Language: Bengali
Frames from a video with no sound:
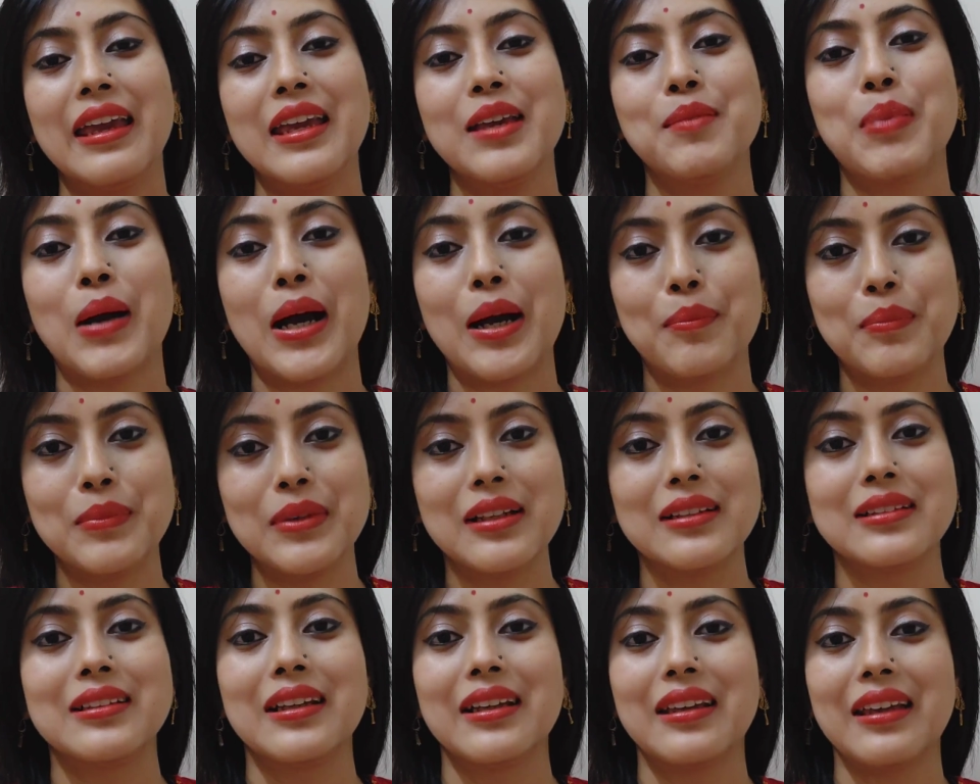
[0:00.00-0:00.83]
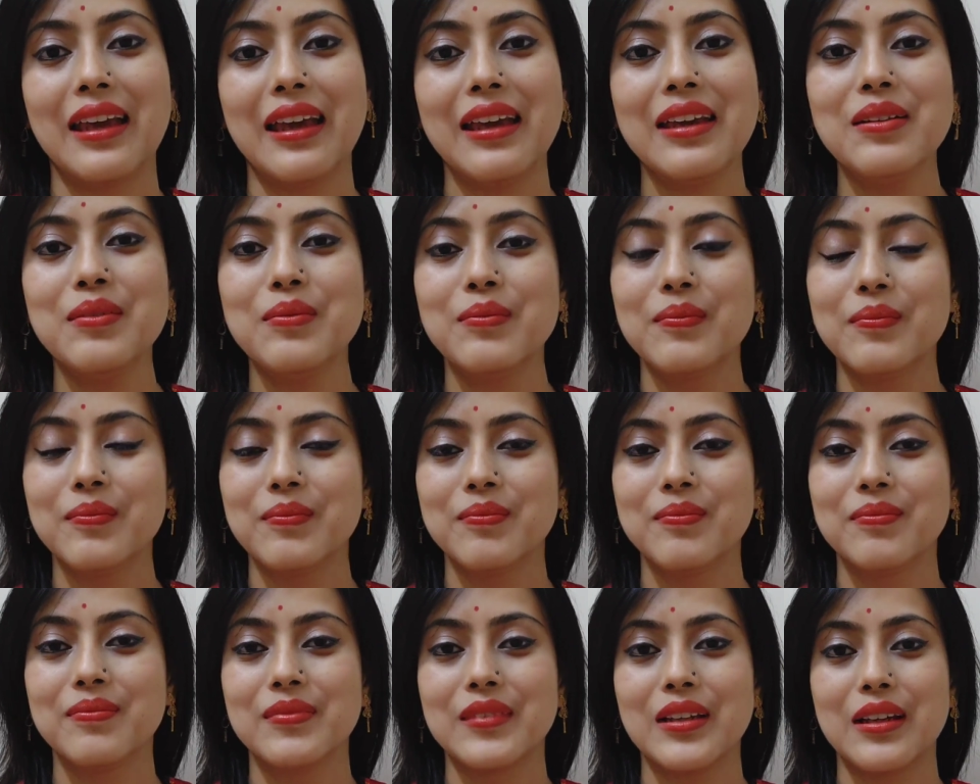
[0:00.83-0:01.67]
এই ভাবনা থেকেই
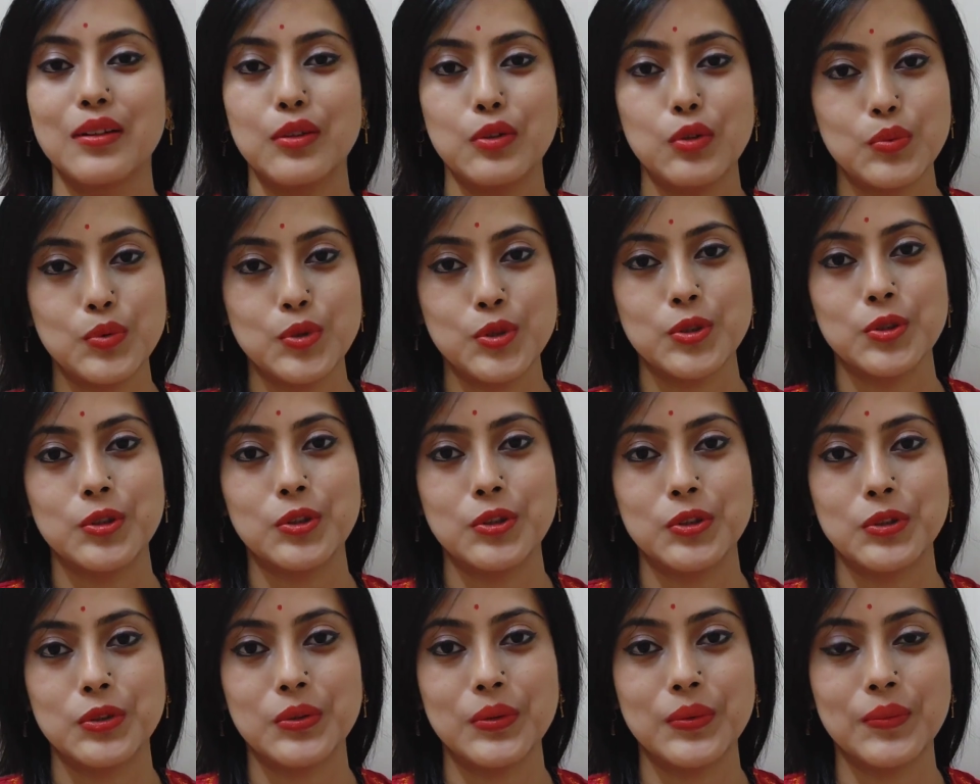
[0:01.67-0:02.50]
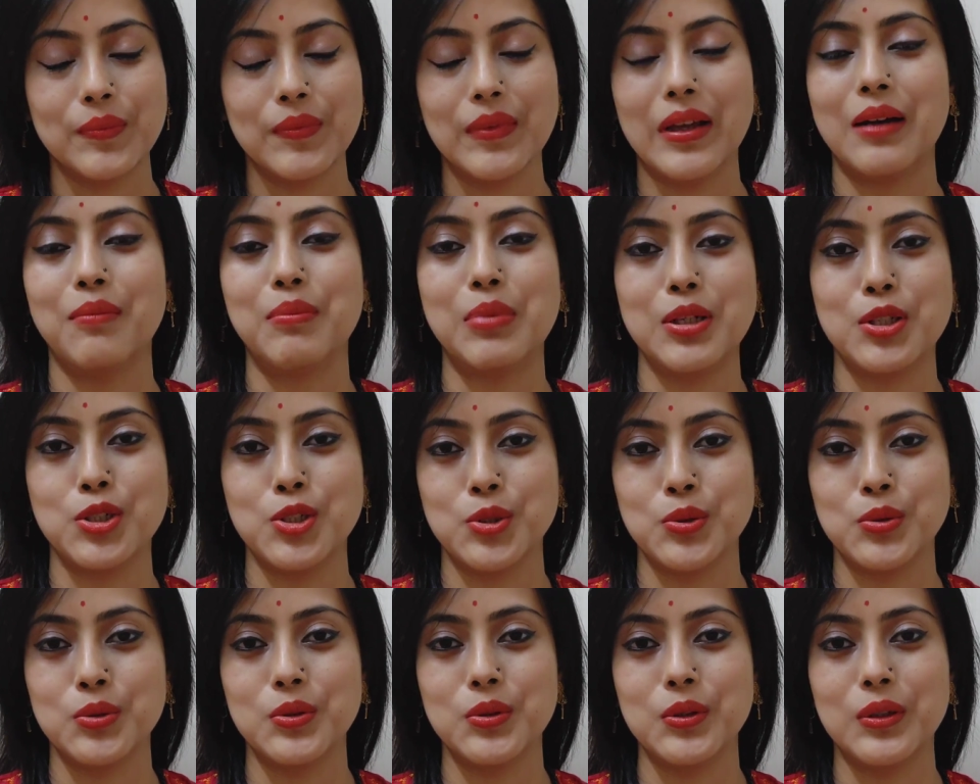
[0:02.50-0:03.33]
রূপসূত্র আবার
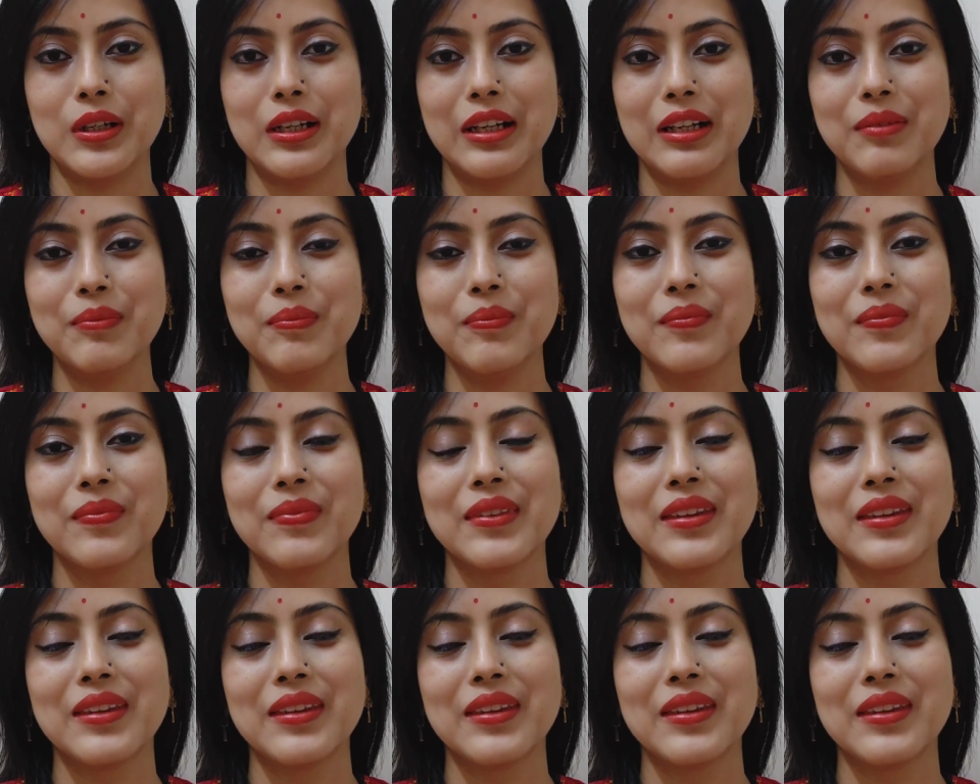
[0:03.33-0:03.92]
শুরু করলাম